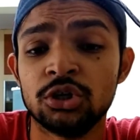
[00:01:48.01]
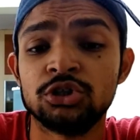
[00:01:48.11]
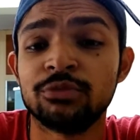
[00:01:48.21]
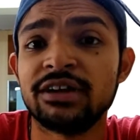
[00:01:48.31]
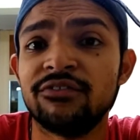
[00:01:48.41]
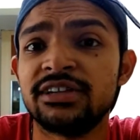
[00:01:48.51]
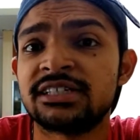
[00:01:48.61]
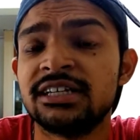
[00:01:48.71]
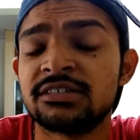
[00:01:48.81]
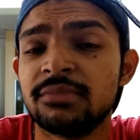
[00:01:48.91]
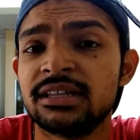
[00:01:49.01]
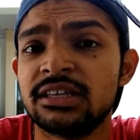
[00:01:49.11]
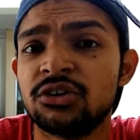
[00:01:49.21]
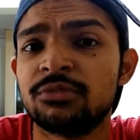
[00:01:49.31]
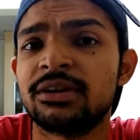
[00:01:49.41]
जो मेरे विश लिस्ट में
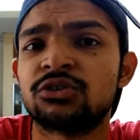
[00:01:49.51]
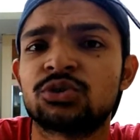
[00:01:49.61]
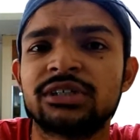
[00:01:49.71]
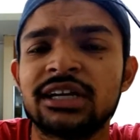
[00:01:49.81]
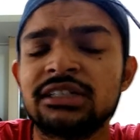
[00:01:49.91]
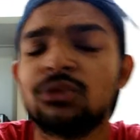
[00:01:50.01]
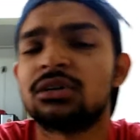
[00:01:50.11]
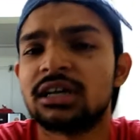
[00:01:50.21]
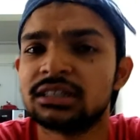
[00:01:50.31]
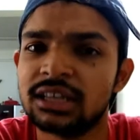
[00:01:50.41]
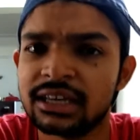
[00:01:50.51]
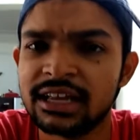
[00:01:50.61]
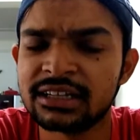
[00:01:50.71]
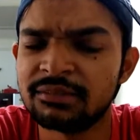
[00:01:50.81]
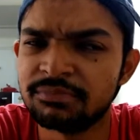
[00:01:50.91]
थे और मैंने उसको टेक डाउन करता गया
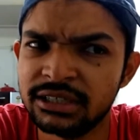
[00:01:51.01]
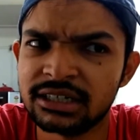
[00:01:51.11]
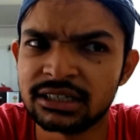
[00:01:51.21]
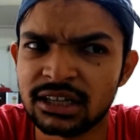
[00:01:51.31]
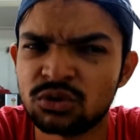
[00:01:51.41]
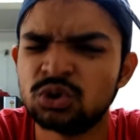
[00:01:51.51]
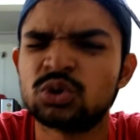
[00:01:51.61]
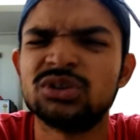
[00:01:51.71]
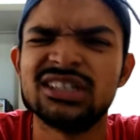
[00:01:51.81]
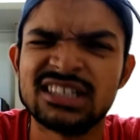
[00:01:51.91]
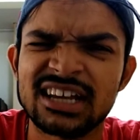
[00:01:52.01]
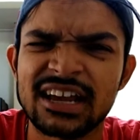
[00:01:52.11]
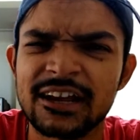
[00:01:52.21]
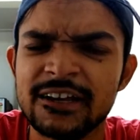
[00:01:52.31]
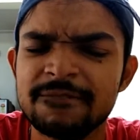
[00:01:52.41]
एंड कंप्लीट करता गया कुछ कुछ चीज़ें
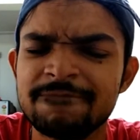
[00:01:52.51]
रह गई